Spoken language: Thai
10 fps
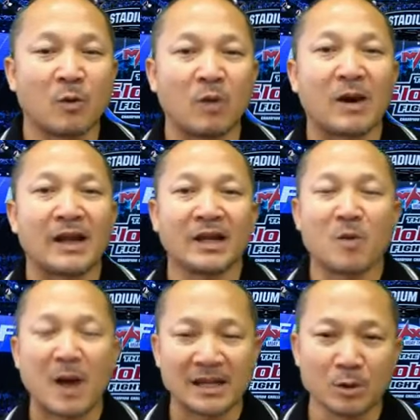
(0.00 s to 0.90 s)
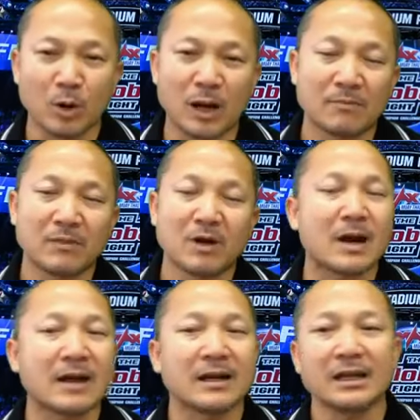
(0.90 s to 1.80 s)
วันๆยังหวานอยู่ครับเมื่อ
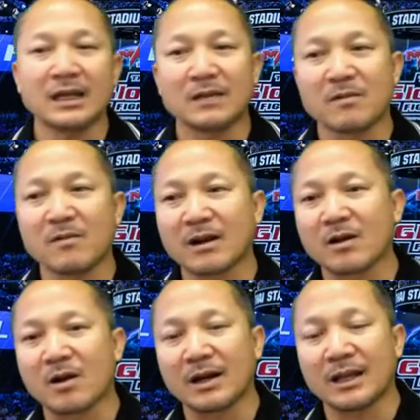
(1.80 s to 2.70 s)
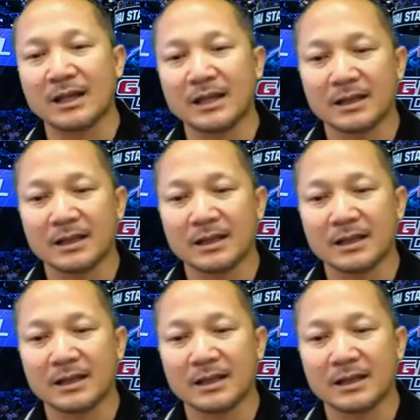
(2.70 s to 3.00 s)
วานนี้เมื่อวันก่อนนี้